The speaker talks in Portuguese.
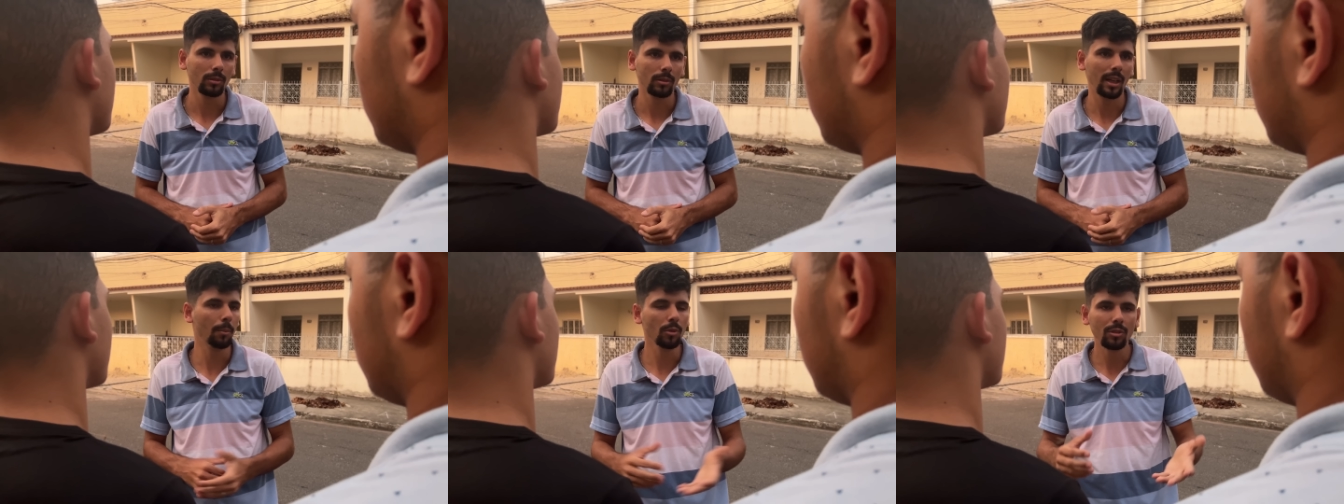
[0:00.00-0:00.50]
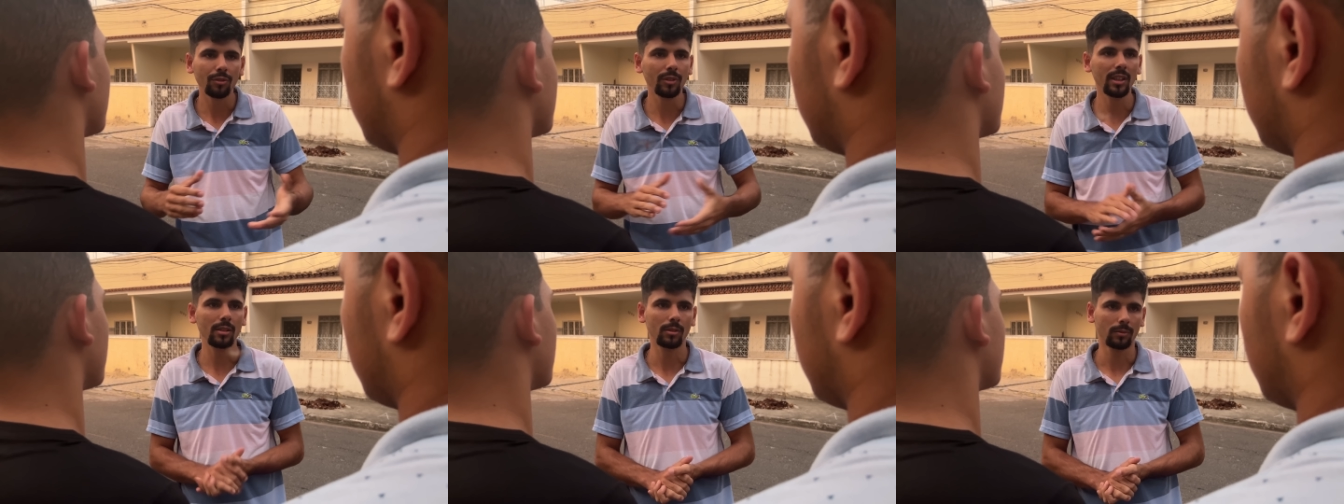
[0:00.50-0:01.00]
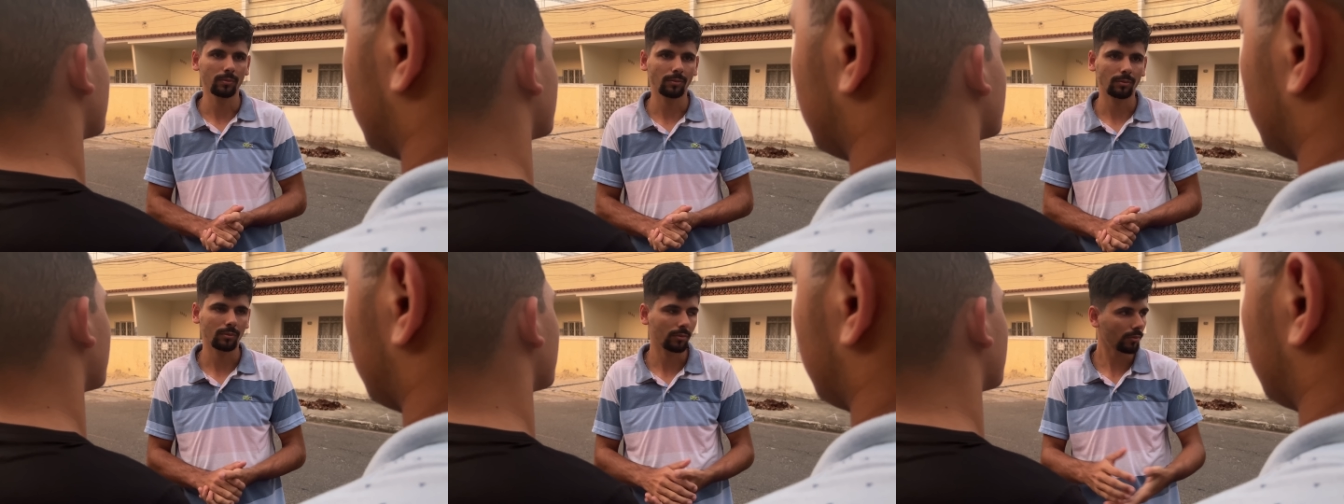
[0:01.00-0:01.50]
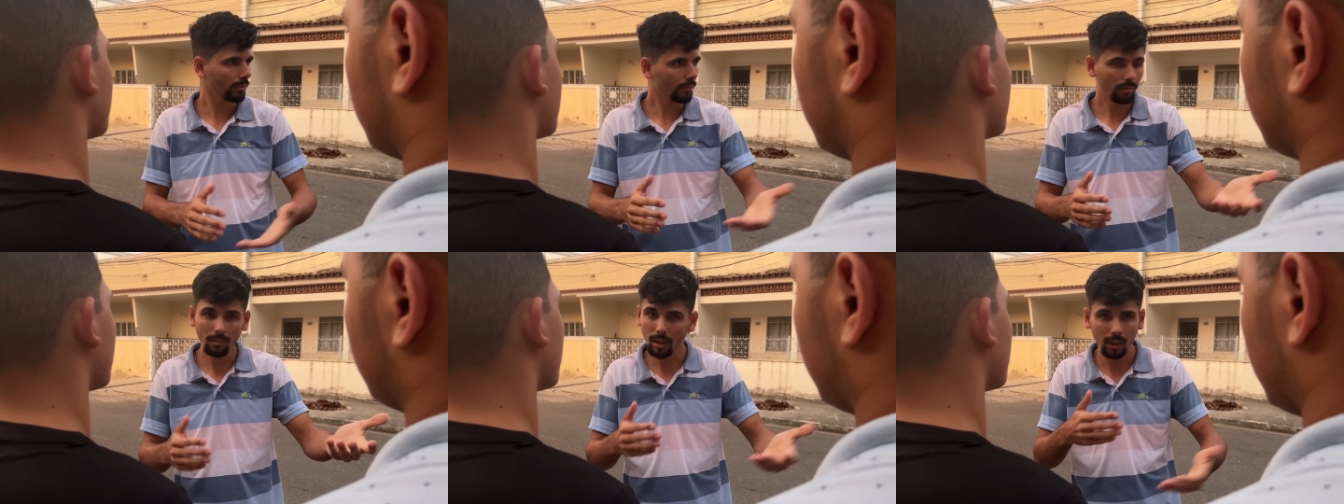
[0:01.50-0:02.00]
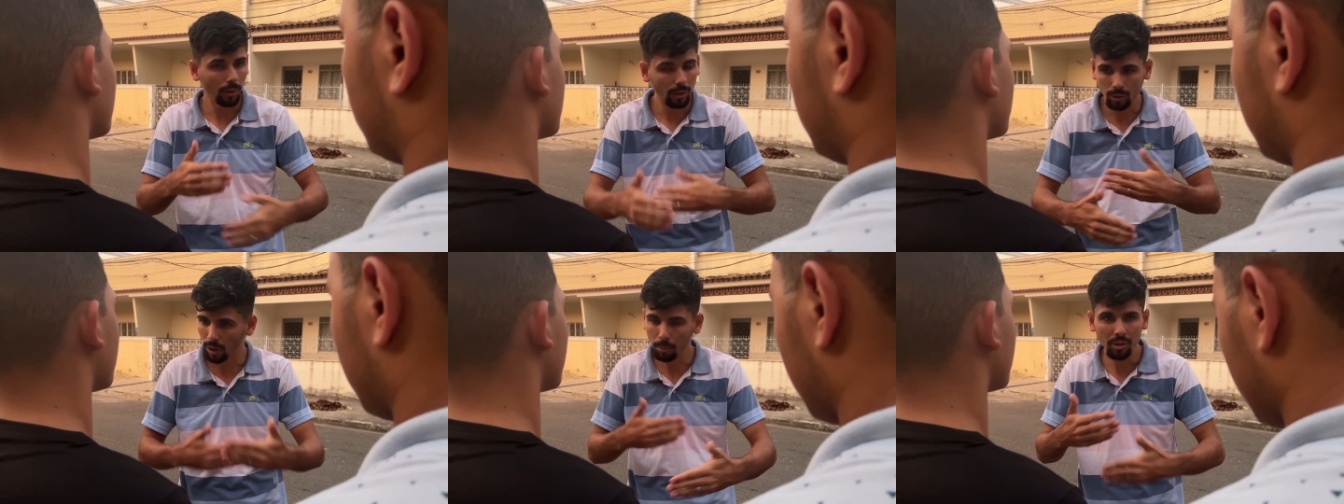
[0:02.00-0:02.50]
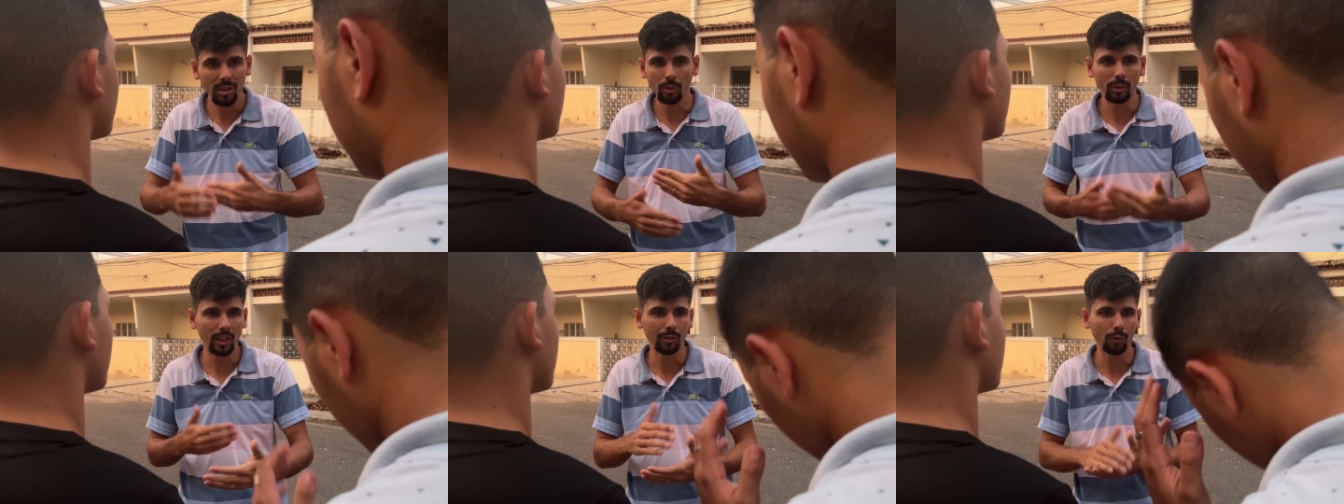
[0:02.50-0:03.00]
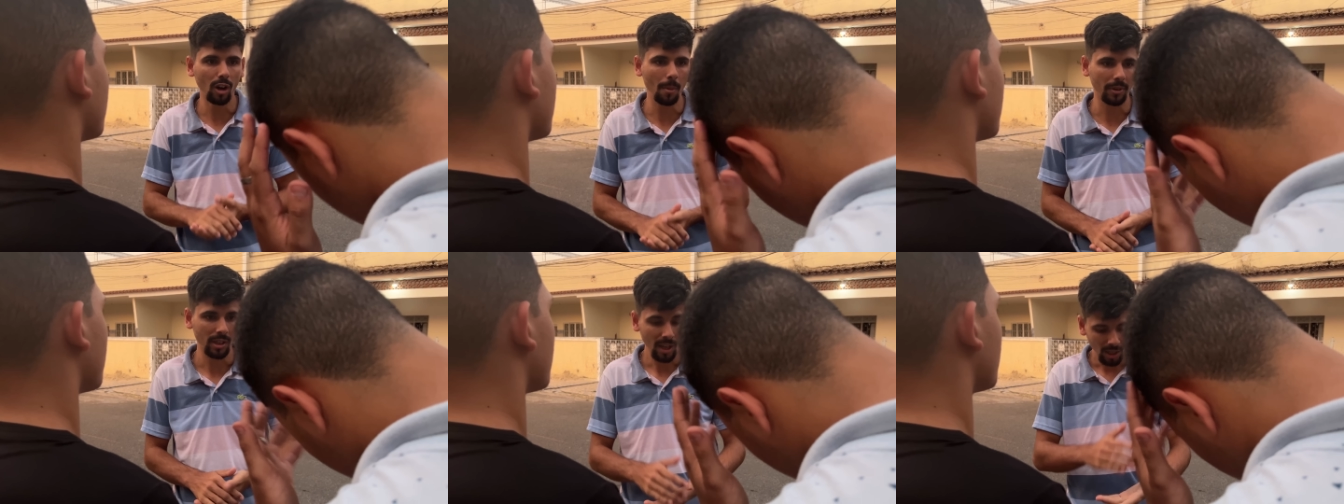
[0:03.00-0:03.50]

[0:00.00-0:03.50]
É muito difícil só buscando outras formas.